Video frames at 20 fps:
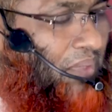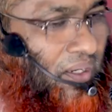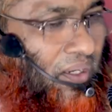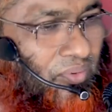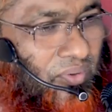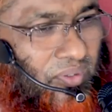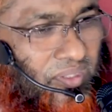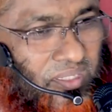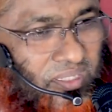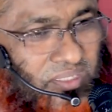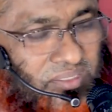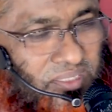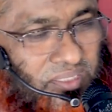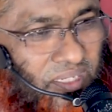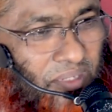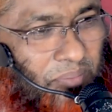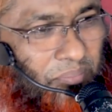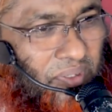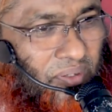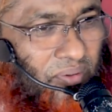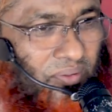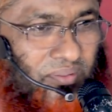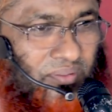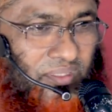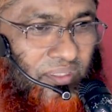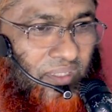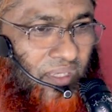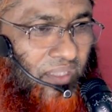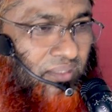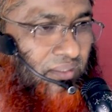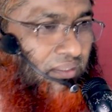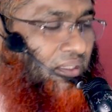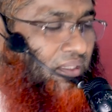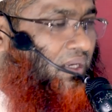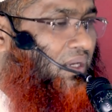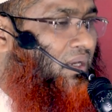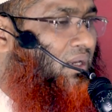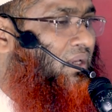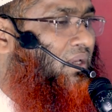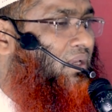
ম্যাখলে গেছিলাম ম্যাখল থেকে হাতিয়া